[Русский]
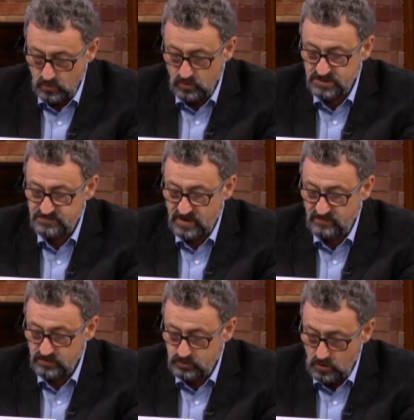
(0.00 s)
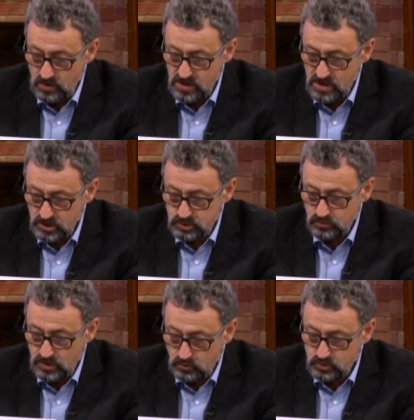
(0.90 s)
Он исправил то,
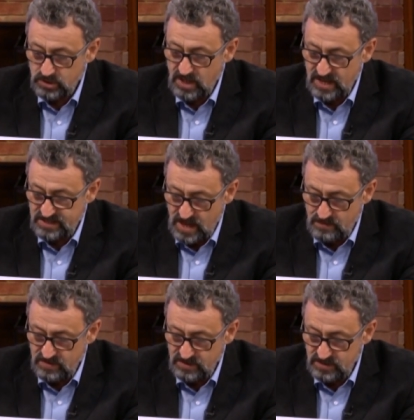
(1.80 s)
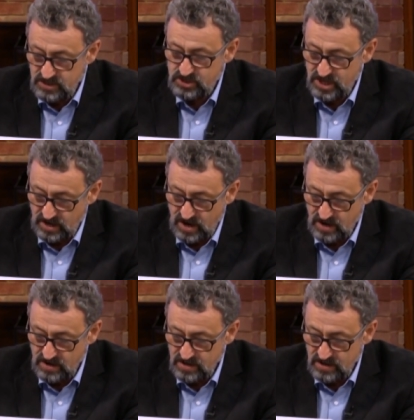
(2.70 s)
что нарушил Адам и
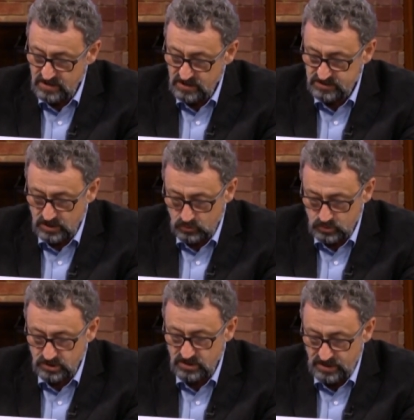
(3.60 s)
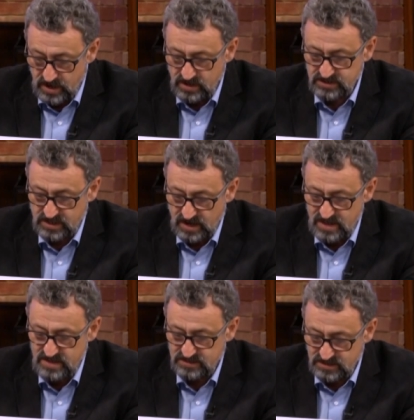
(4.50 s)
Терах, и сокрушил грех и
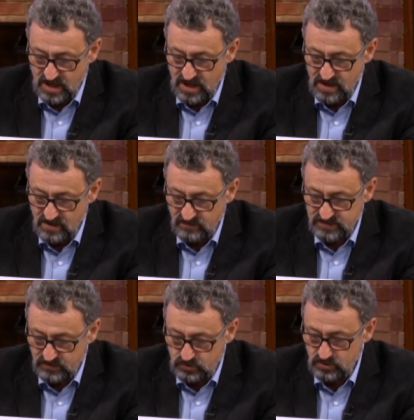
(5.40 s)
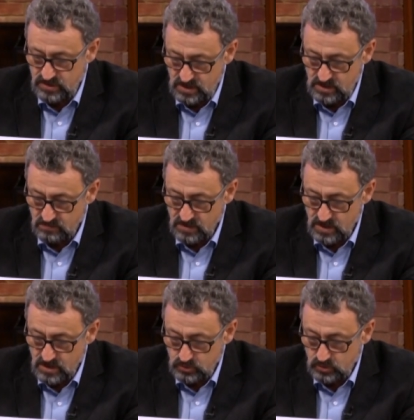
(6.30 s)
строение зла, возведенное им,
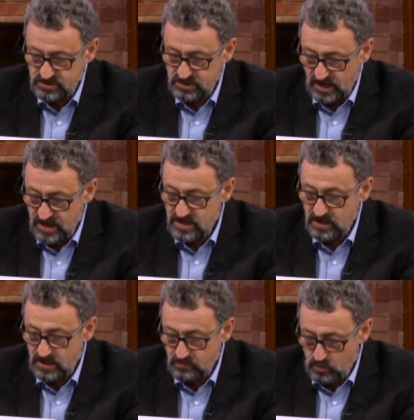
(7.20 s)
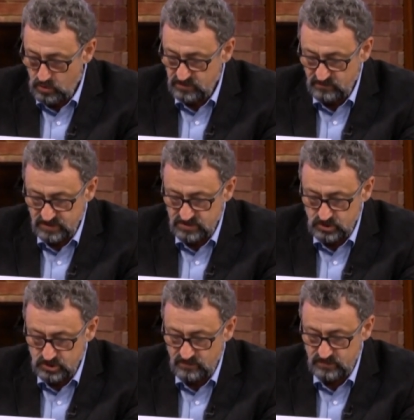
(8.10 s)
то есть строение клепот,
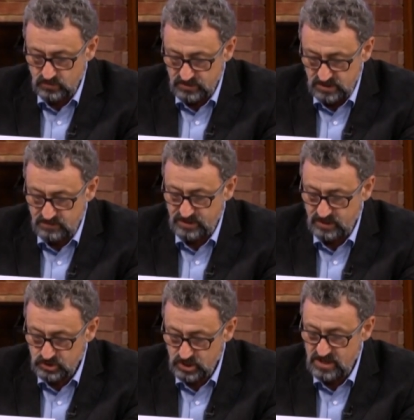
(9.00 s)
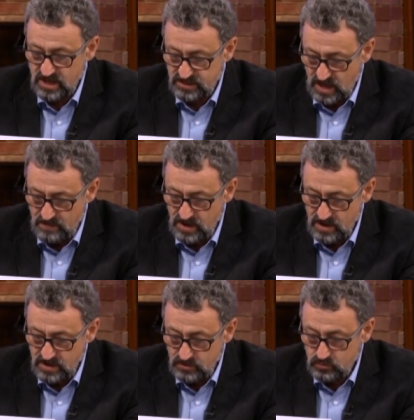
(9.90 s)
возникшее в результате прегрешения Адама,
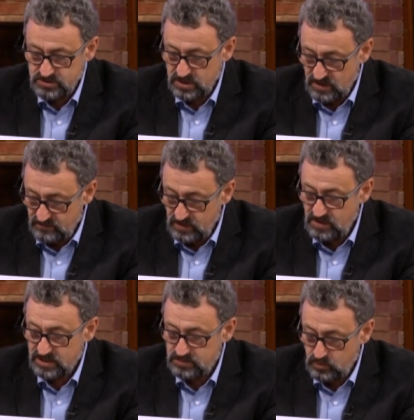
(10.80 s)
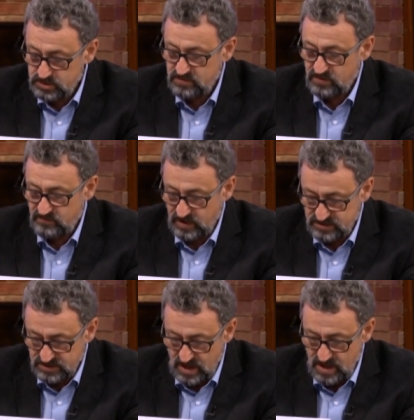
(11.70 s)
и установил господство
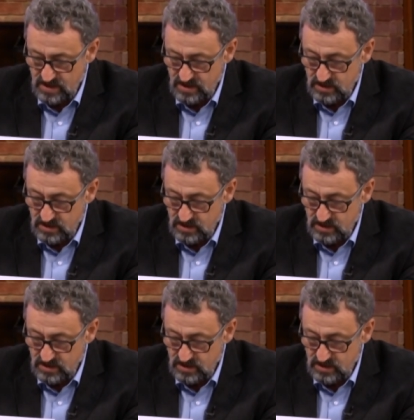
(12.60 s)
Творца